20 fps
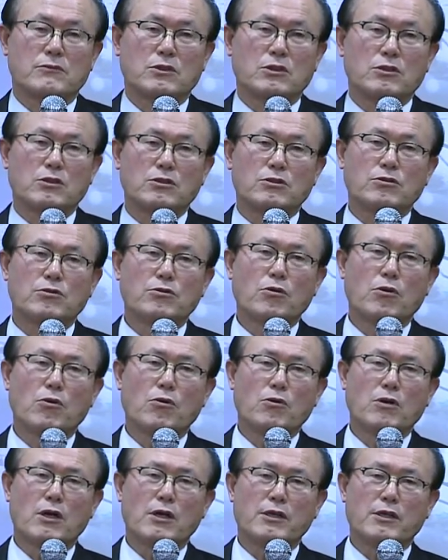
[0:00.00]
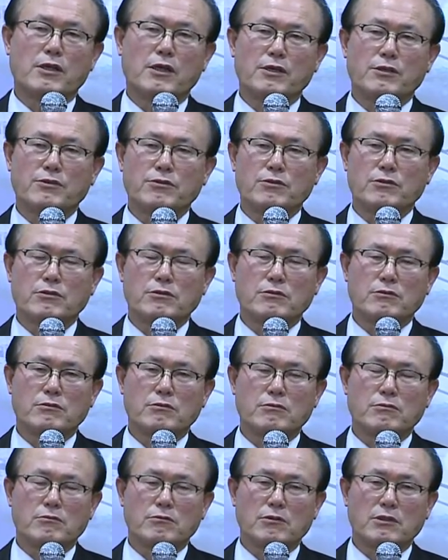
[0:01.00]
그때 승공 강의 하는
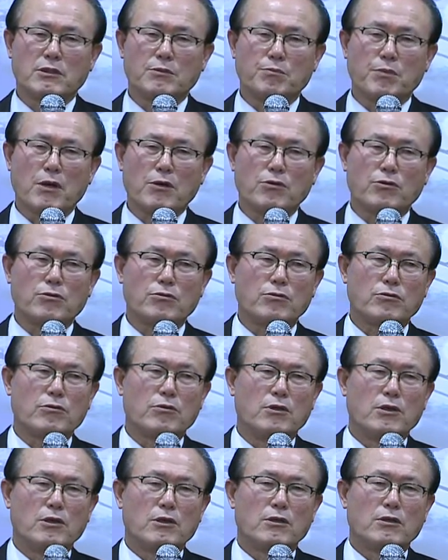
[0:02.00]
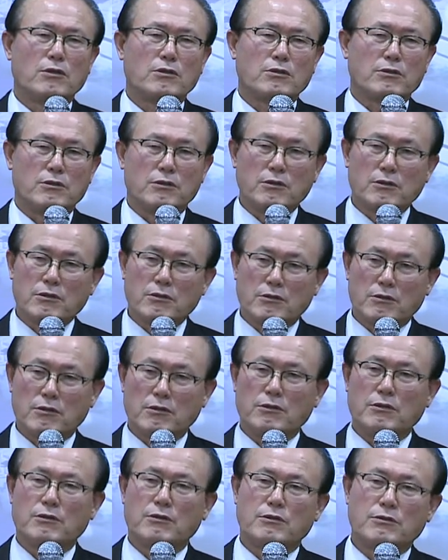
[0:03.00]
걸박교 그,
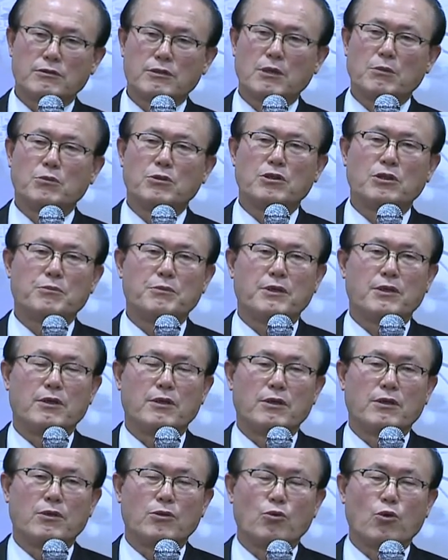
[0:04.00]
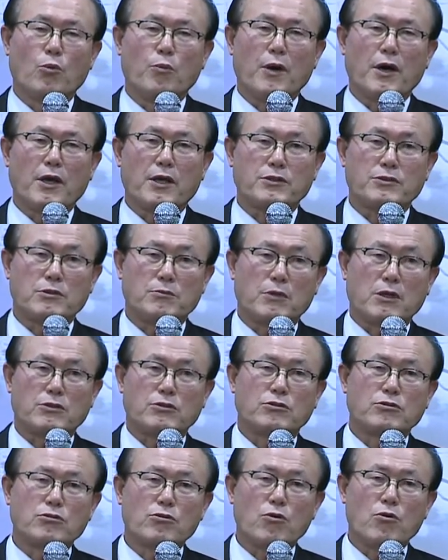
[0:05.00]
그 사모님이 노방에서 막
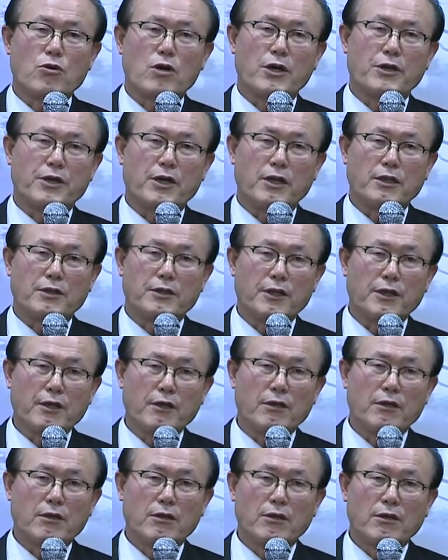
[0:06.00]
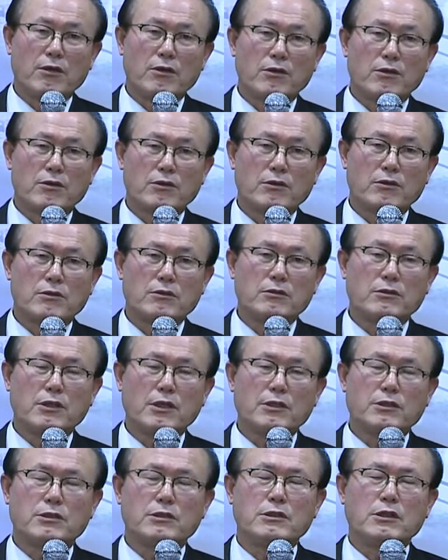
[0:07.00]
승공 강의 할 때
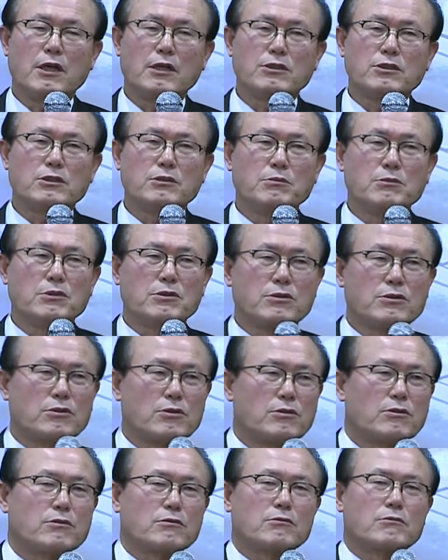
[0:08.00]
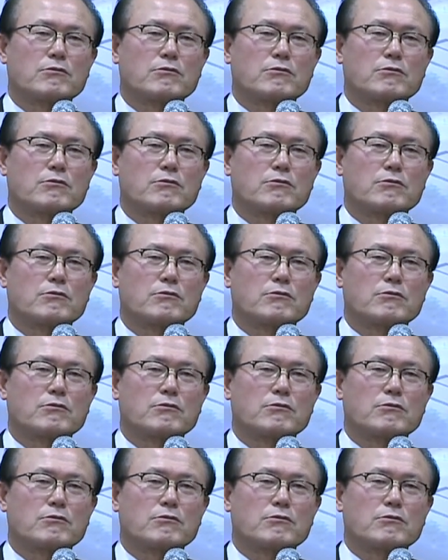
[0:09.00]
그때 지나치면서